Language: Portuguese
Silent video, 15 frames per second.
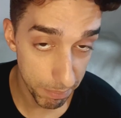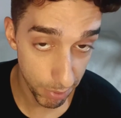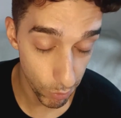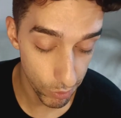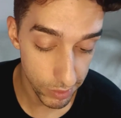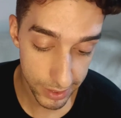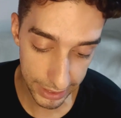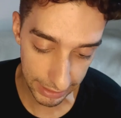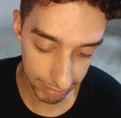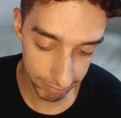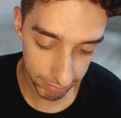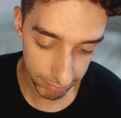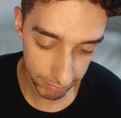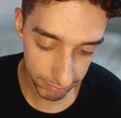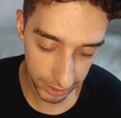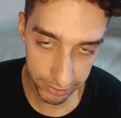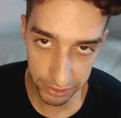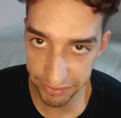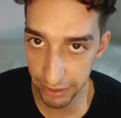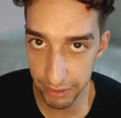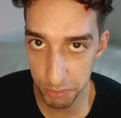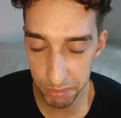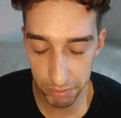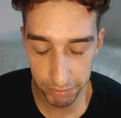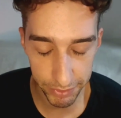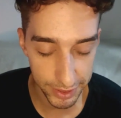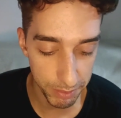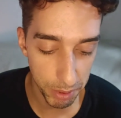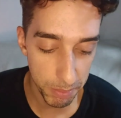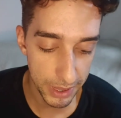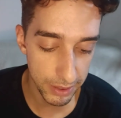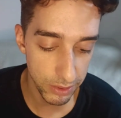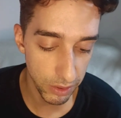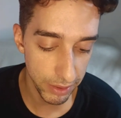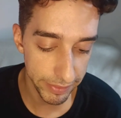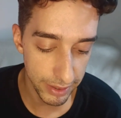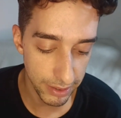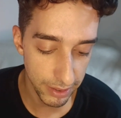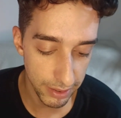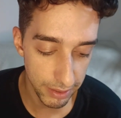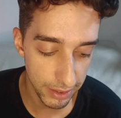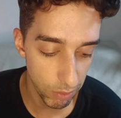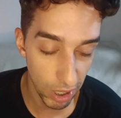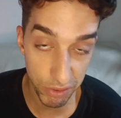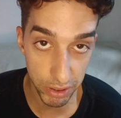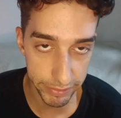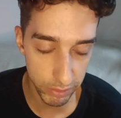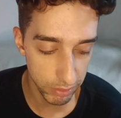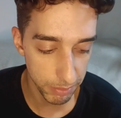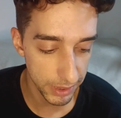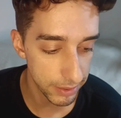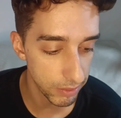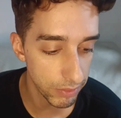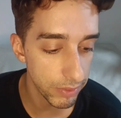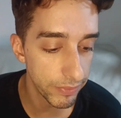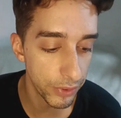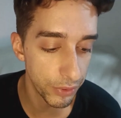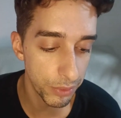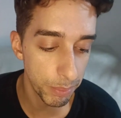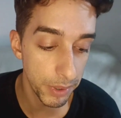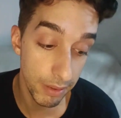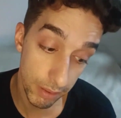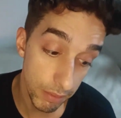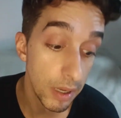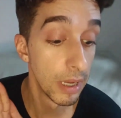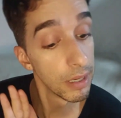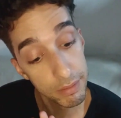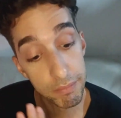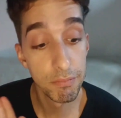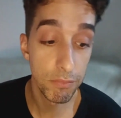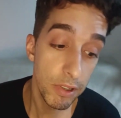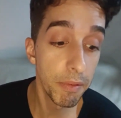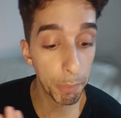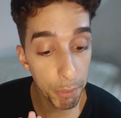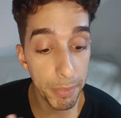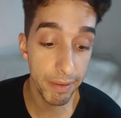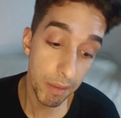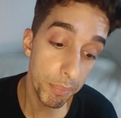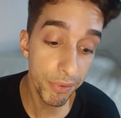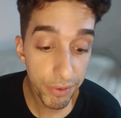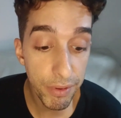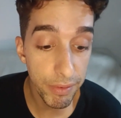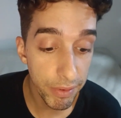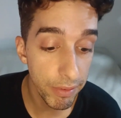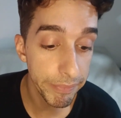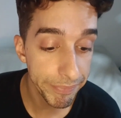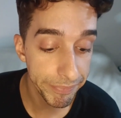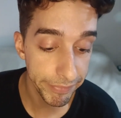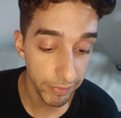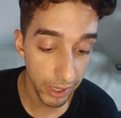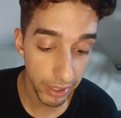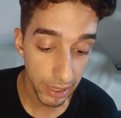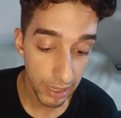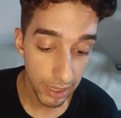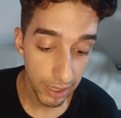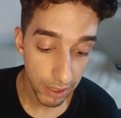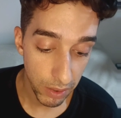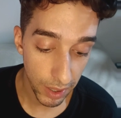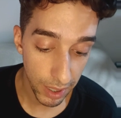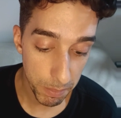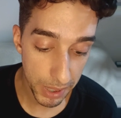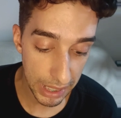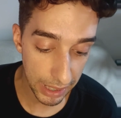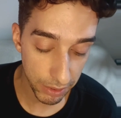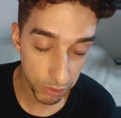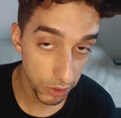pouco, eu sei. Mas não adianta ficar, tipo, fazendo promessa de que ia fazer ler quatro livros todo mês se eu não fosse cumprir. Então, um livro por mês é possível, né? Eu acabei lendo